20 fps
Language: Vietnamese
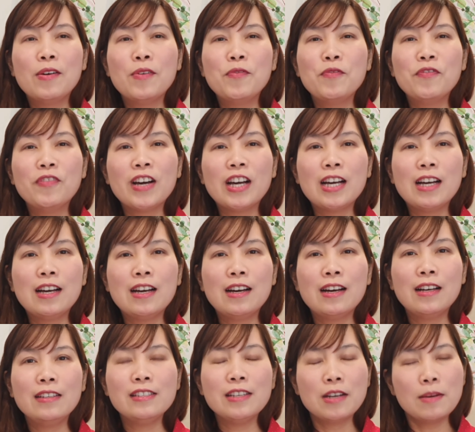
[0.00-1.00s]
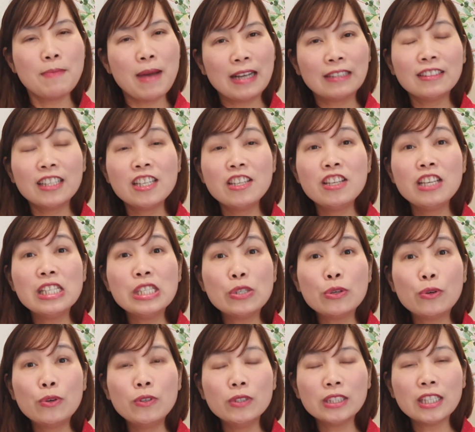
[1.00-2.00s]
và những cái bản tin di
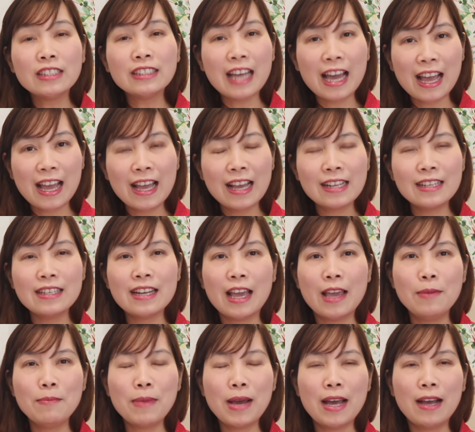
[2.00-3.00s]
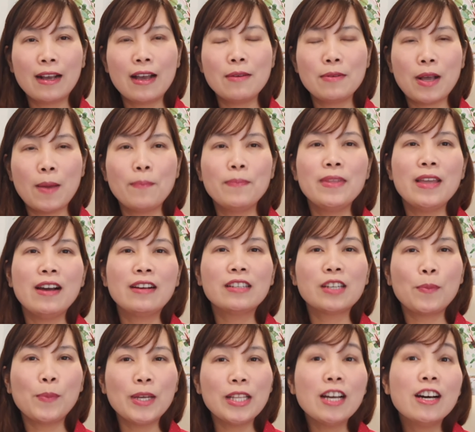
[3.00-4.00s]
trú từng tháng để mà cập nhật
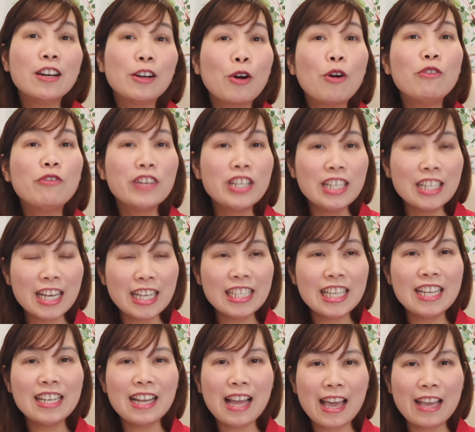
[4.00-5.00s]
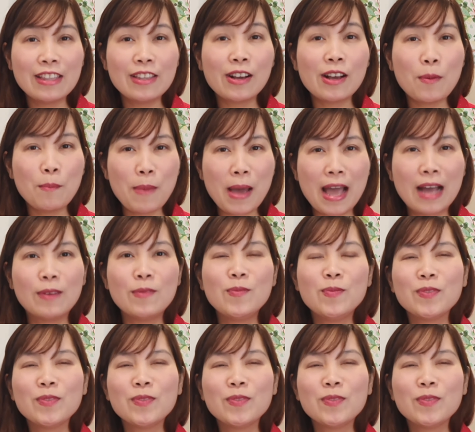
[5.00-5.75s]
trong cái thời covid 19 này cho các bạn